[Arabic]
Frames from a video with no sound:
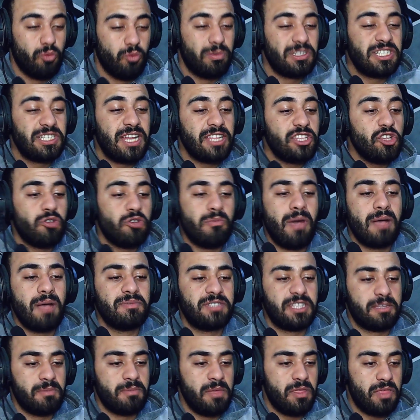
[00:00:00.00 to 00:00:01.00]
باش نعطيكم
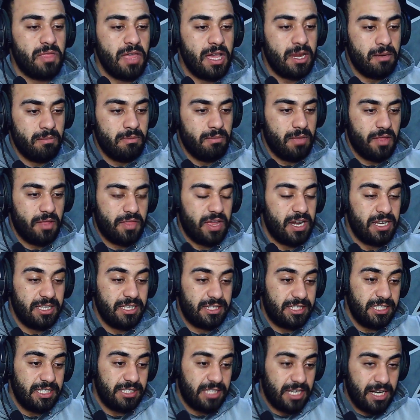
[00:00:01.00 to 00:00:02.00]
ابسط مثال مثلا
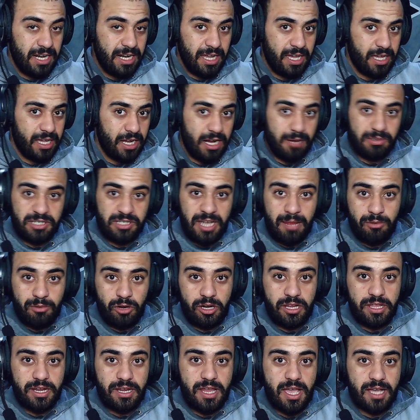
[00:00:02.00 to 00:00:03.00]
التيتر الاخر اللي باش نعملوا
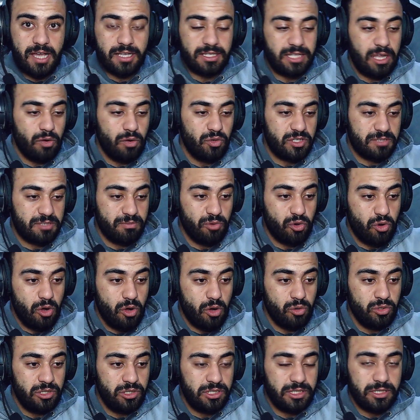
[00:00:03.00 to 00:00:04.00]
عليه رياكت تو اسمه
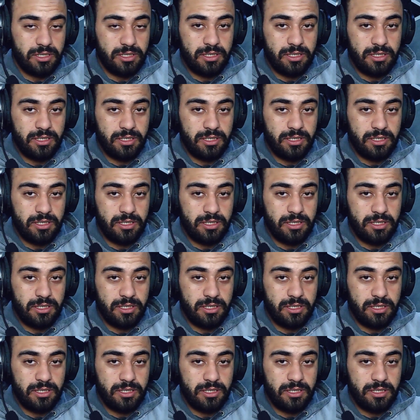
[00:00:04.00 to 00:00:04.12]
كود